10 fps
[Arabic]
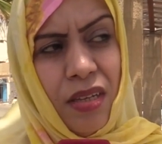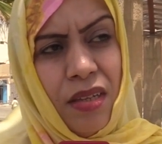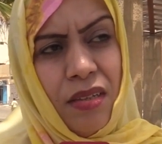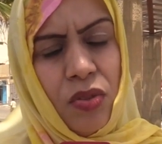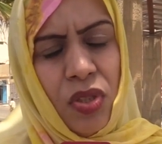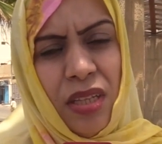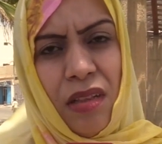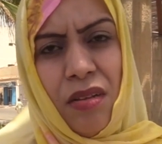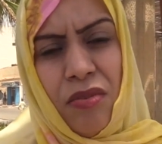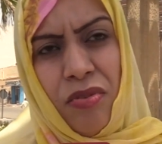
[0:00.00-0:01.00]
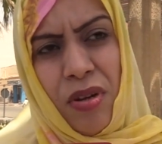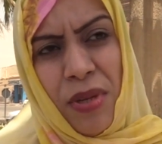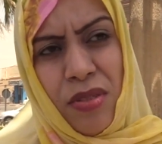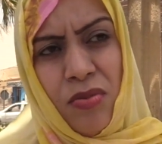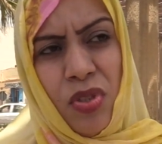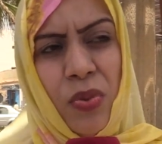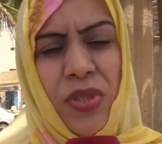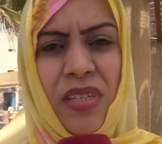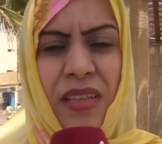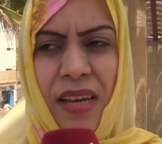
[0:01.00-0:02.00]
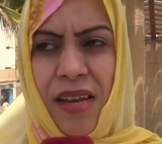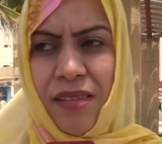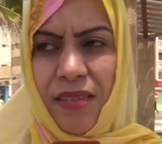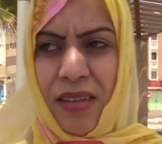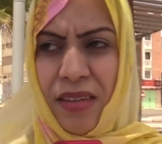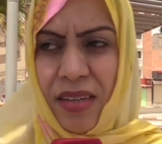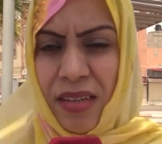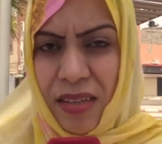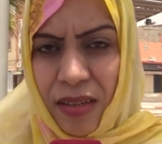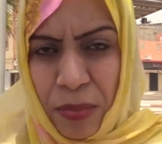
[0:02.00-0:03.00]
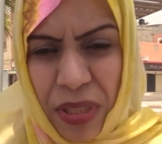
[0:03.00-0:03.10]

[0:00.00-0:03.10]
آه، جات الفورماسيون جاو استدعاءات لان آه،